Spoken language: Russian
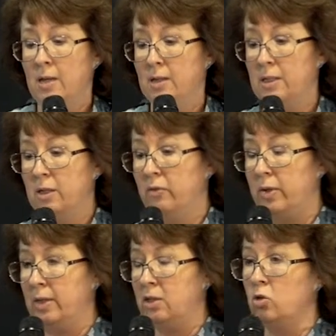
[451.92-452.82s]
Если
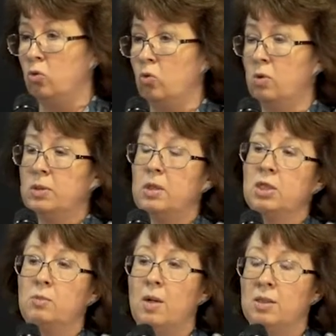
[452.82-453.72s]
говорить о,
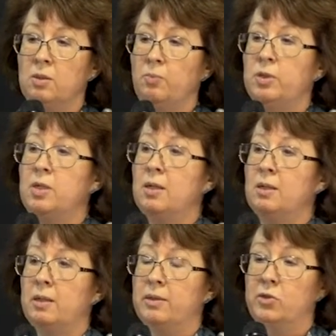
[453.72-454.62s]
скажем,
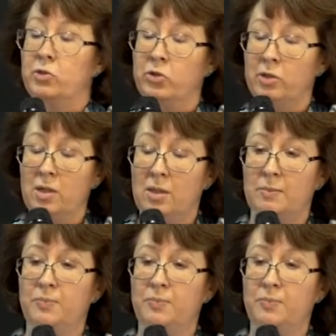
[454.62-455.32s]
антипедии, антителах,